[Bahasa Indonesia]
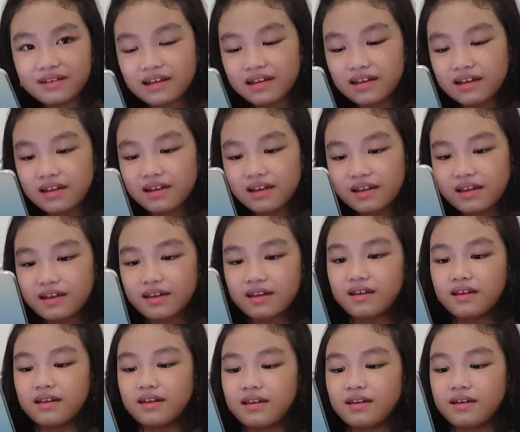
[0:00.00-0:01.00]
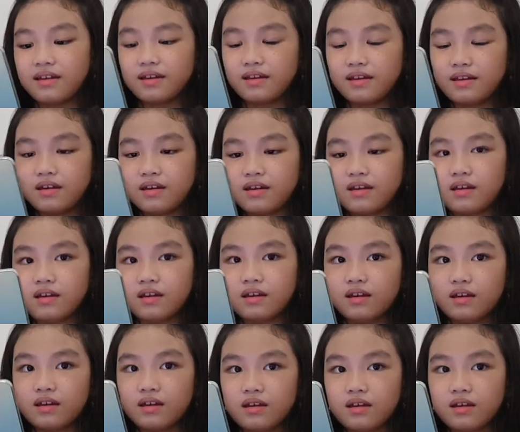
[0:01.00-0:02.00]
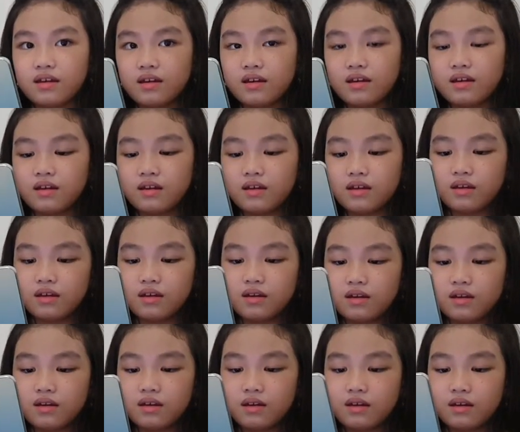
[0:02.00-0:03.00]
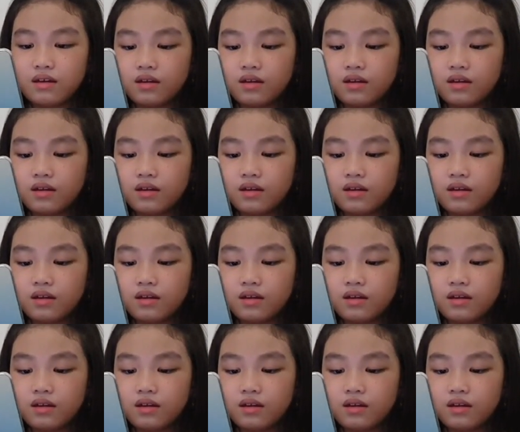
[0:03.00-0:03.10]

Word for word: tangkurep ya pelajarannya di tangkurep gitu loh